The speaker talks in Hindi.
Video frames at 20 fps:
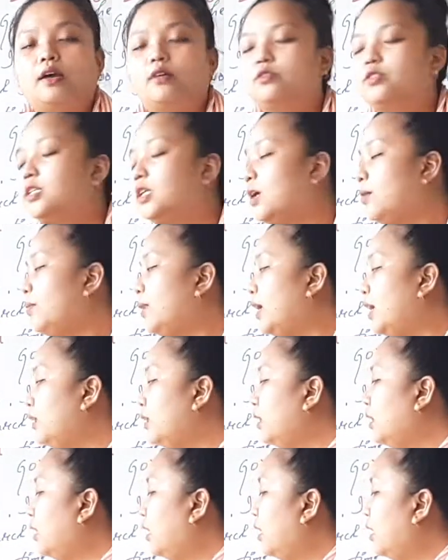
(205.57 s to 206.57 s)
उसके
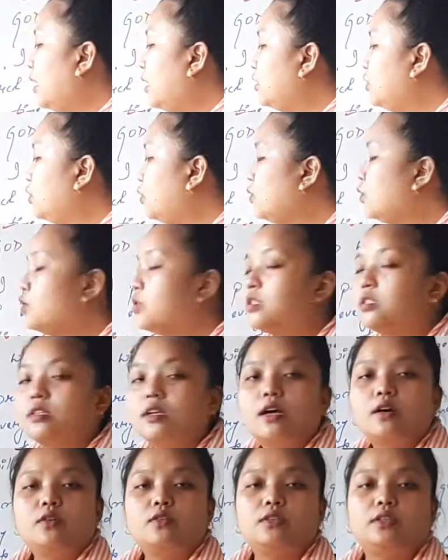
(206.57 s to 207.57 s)
बाद जो
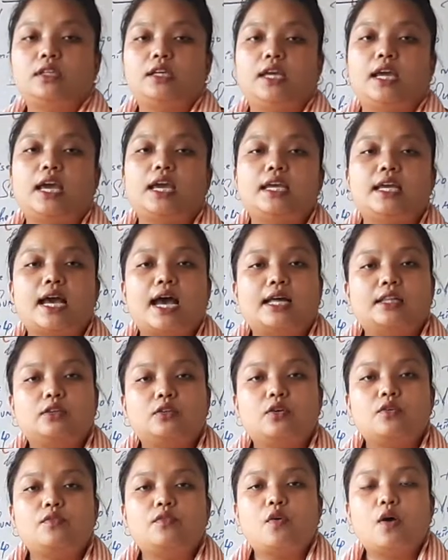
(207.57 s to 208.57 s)
गुस्सा होती है या
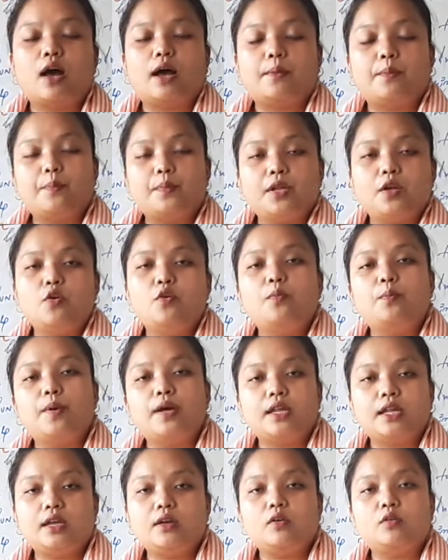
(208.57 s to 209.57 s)
तो वो अपने
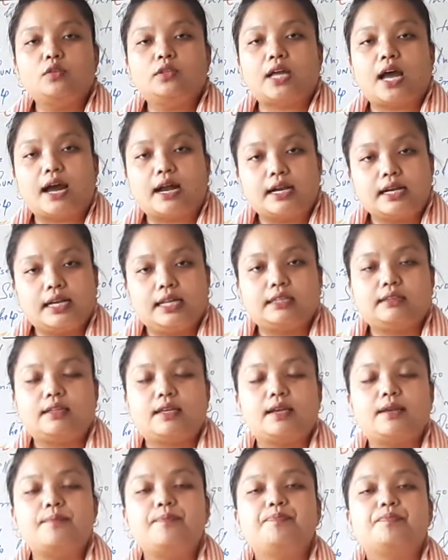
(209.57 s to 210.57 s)
ऊपर ही उतार
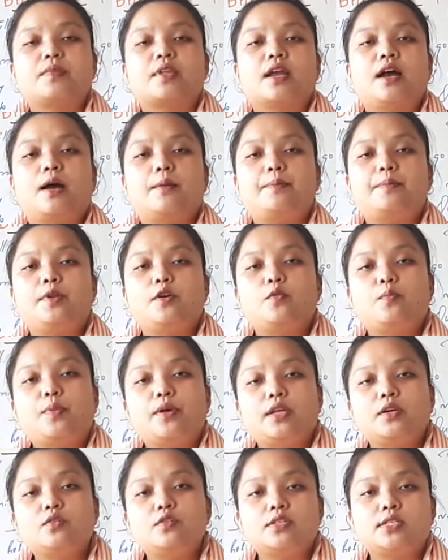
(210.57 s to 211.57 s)
लेते हैं अपने
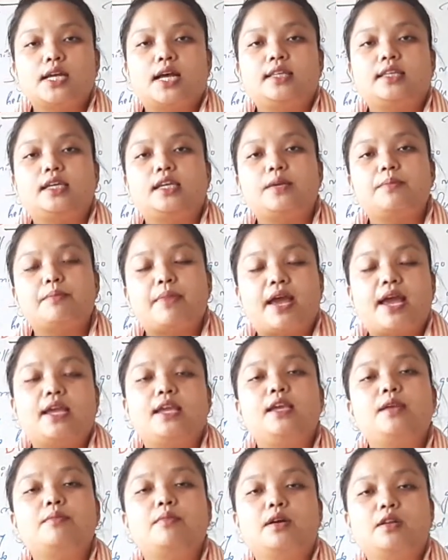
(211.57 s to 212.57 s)
ऊपर एक गुस्सा आता है कि मैं
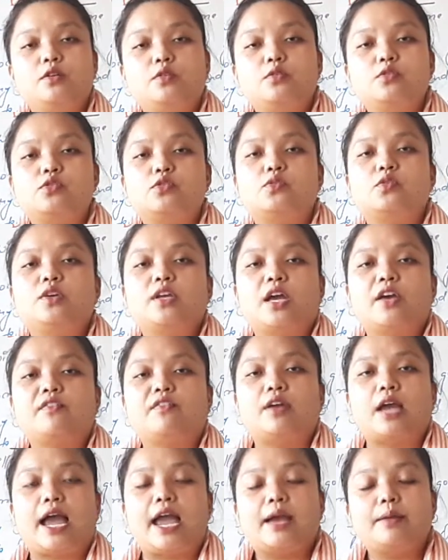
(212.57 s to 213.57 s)
ही मनुष्य हूँ या
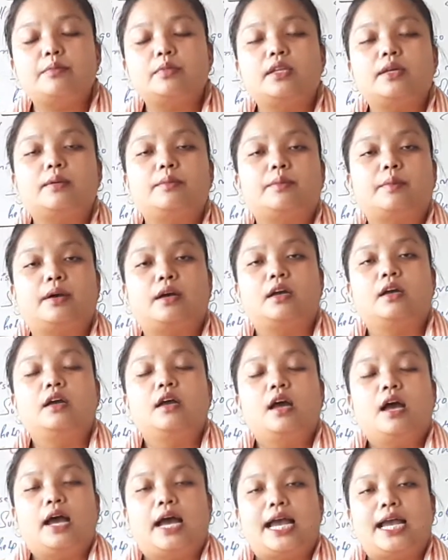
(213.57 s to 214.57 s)
फिर आई एम द
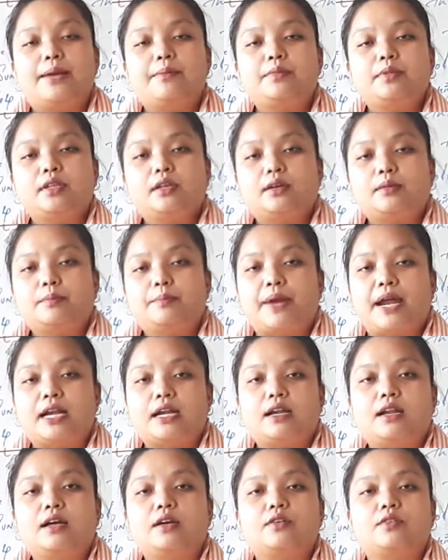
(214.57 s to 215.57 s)
आई एम द
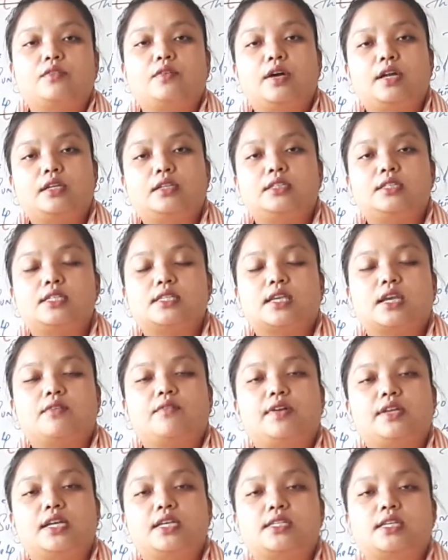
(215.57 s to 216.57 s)
बैड लक वन जिसके
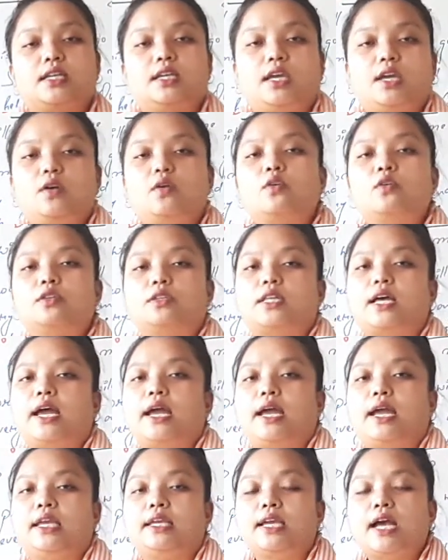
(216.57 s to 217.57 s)
वजह से ये होता
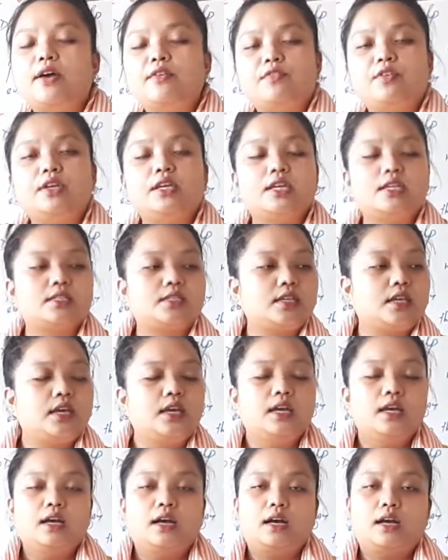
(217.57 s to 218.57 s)
है या फिर किसी
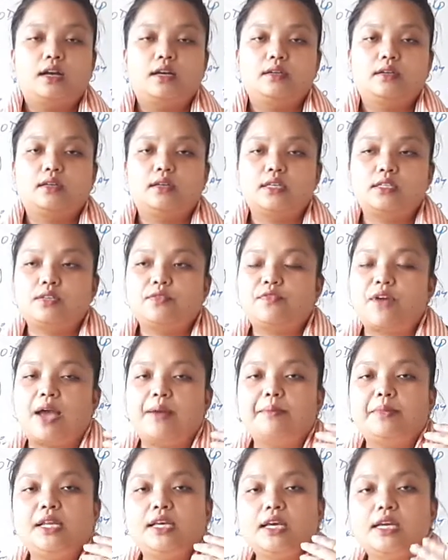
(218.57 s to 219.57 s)
आ, किसी
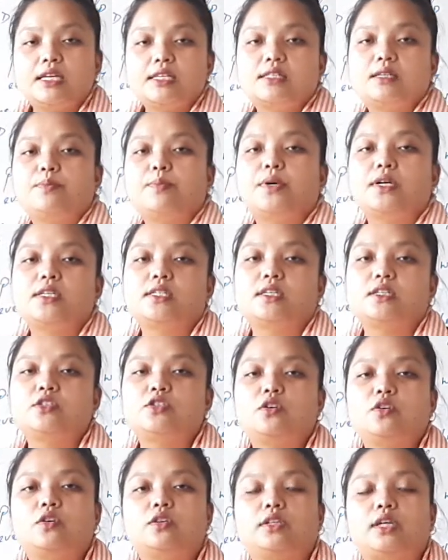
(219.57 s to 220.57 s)
फैमिली के किसी पर्सन
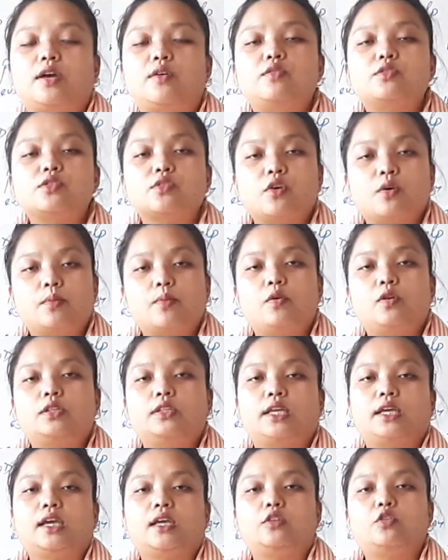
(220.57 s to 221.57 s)
जो होते हैं उसको
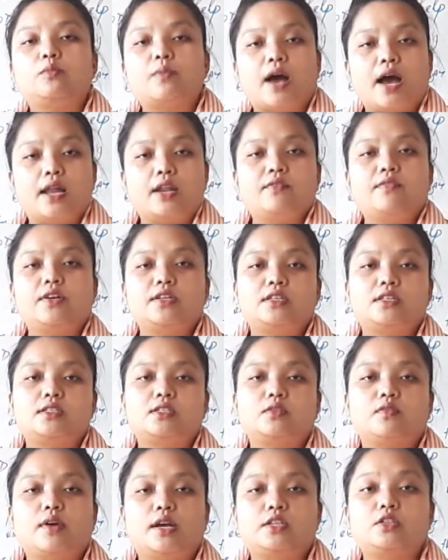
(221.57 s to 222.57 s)
बोलते हैं कि तुम्हारे वजह
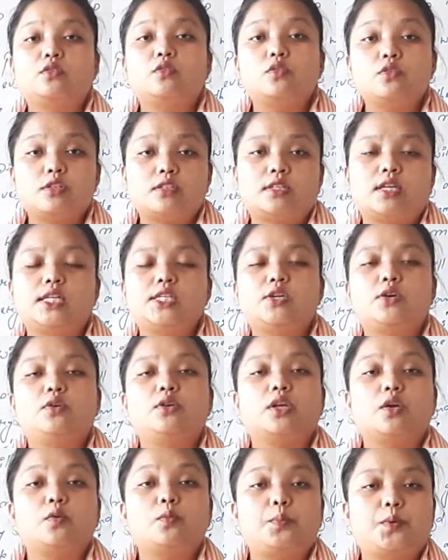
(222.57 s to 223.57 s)
से हुआ है जो गुस्सा जो
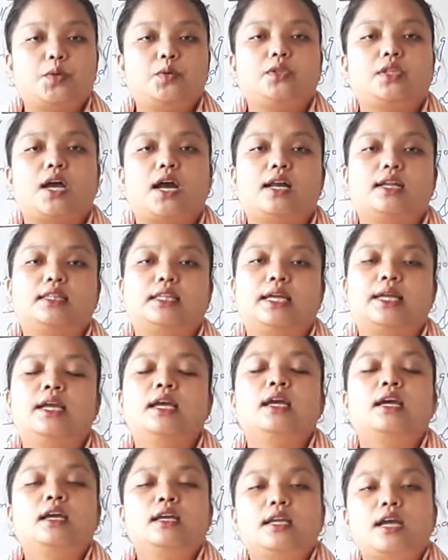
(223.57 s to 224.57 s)
उनके ऊपर उतारते हैं
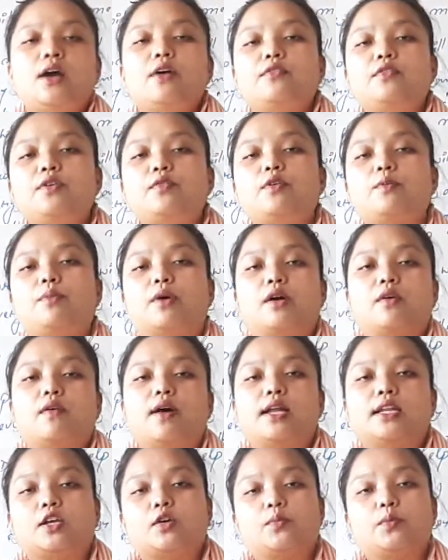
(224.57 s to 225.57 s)
या फिर वो
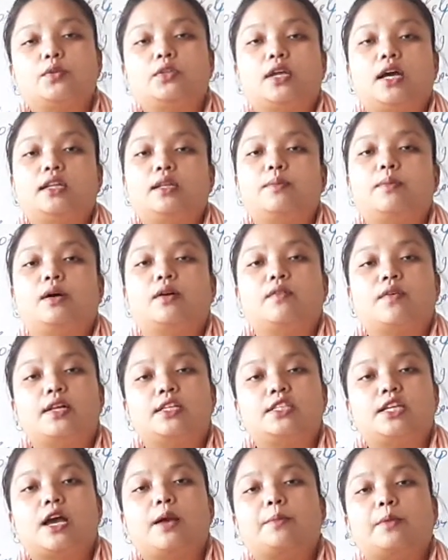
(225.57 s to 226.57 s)
भगवान के ऊपर उतारते हैं
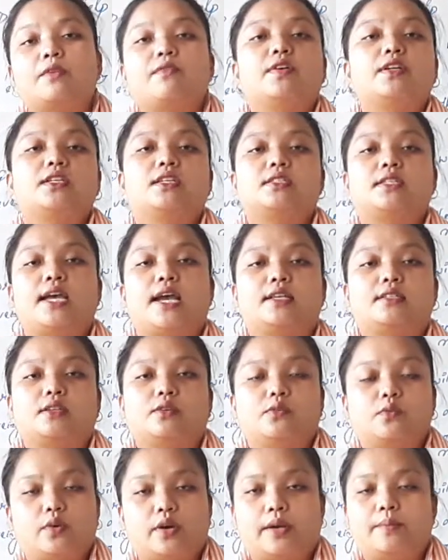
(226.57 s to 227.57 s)
भगवान जी आपके वजह से
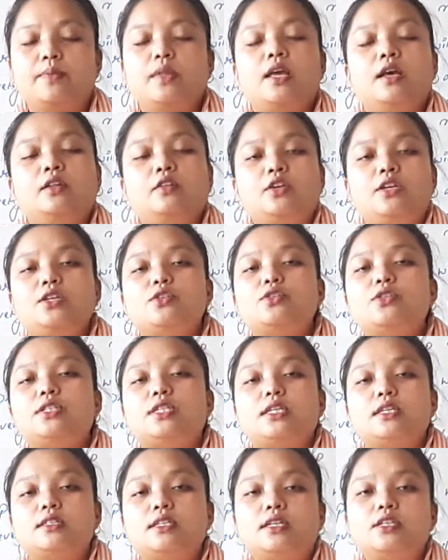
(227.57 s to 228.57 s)
ऐसे हुआ है तो ये जो
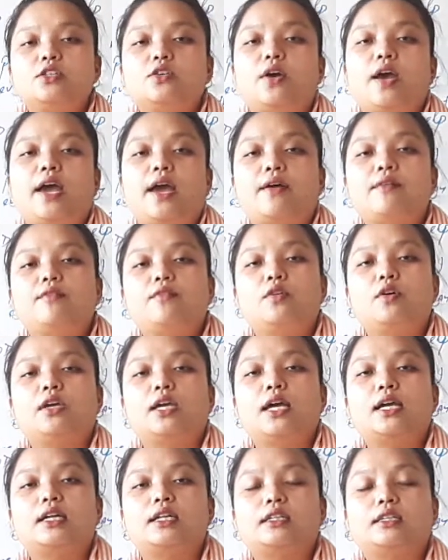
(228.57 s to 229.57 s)
चीज़ें जो है वो
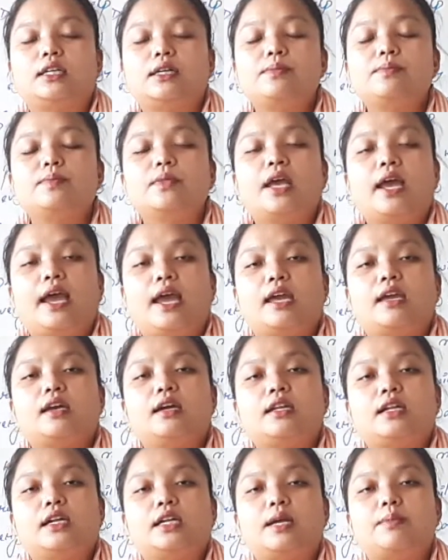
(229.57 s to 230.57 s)
क्या करते हैं
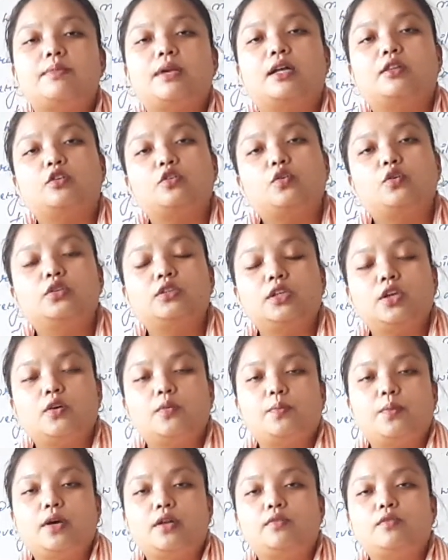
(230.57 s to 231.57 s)
एंकर के टाइम या तो खुद के
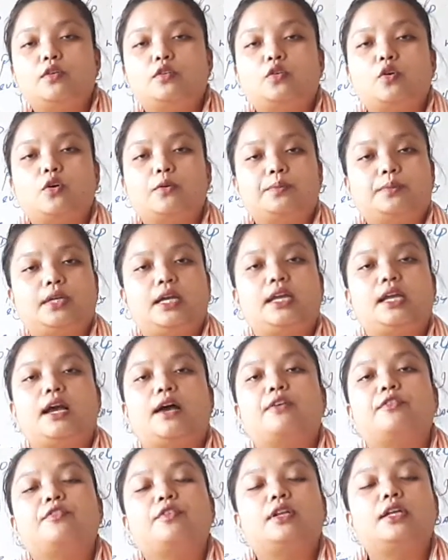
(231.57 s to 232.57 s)
ऊपर वो थोपते हैं
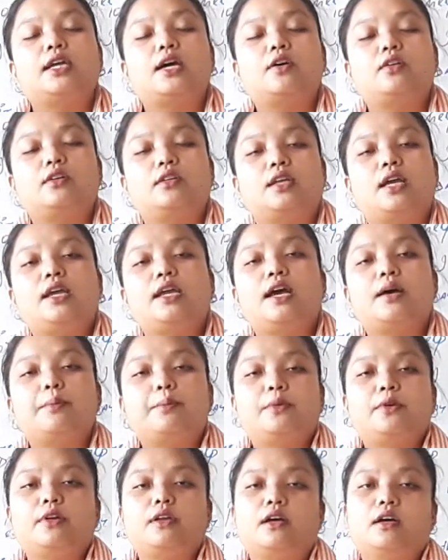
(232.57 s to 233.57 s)
या फिर क्या होता है या
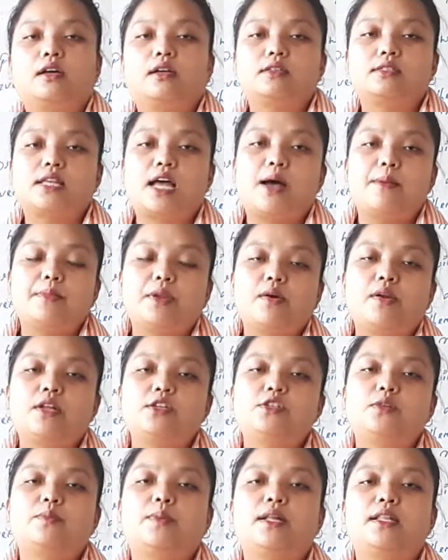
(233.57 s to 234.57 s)
फिर सामने वाला
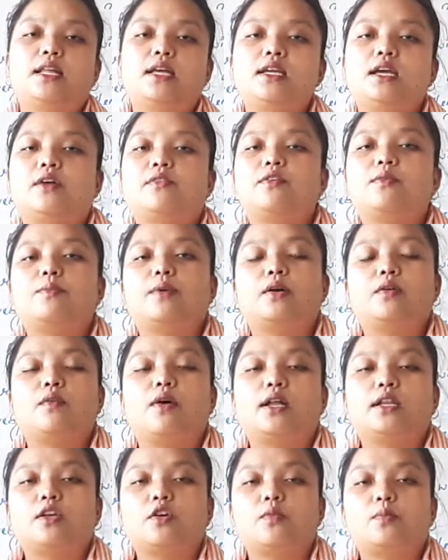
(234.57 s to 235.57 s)
जो बंदा है या फिर
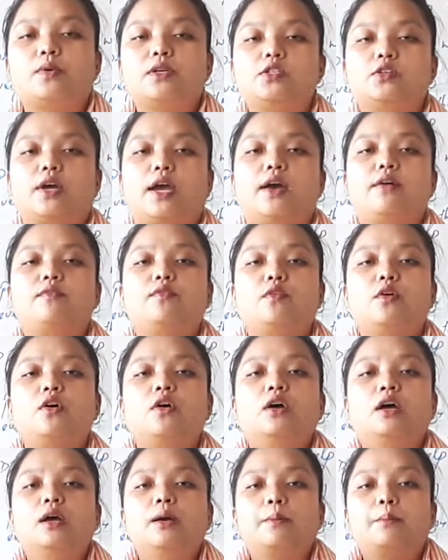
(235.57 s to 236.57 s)
भगवान के ऊपर जो है वो
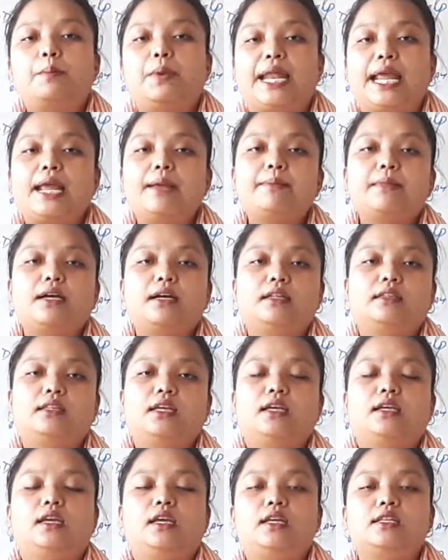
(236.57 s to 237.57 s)
ब्लेम
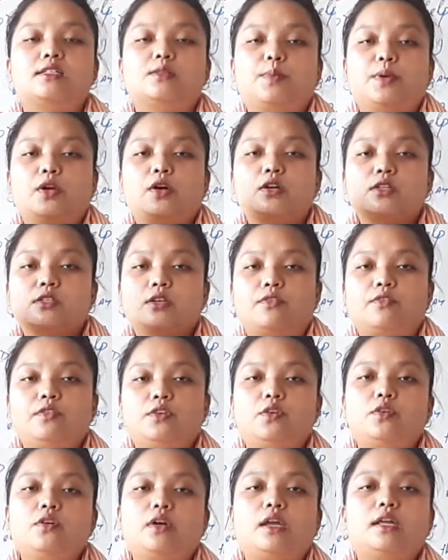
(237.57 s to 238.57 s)
करते हैं कि इट्स बिकॉज ऑफ
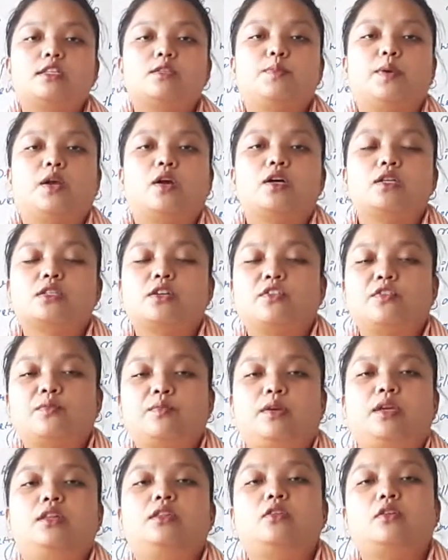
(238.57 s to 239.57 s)
यू इट्स बिकॉज ऑफ
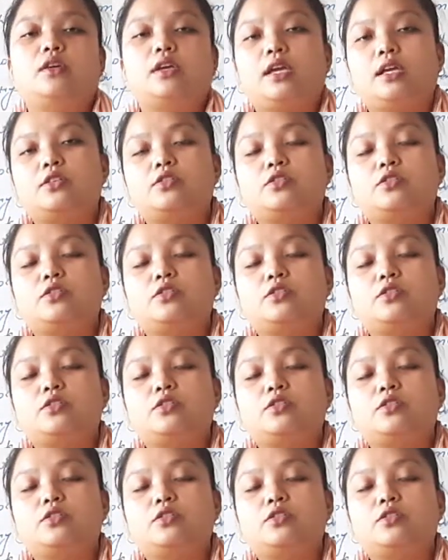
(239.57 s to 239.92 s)
मी तो ये